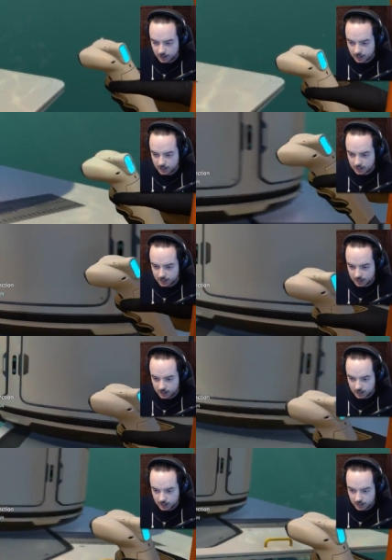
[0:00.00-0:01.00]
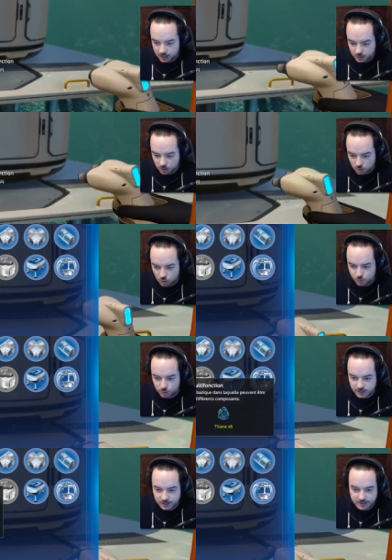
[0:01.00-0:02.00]
ah Au bout
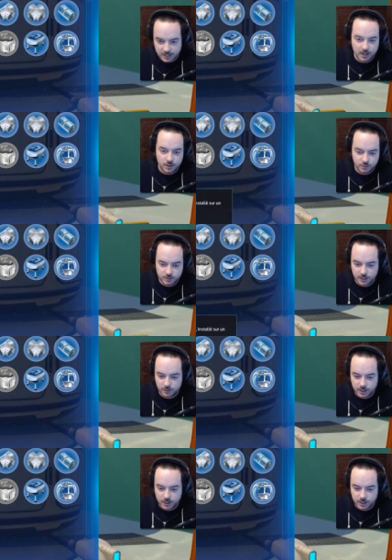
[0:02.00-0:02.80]
de cette salle, nous allons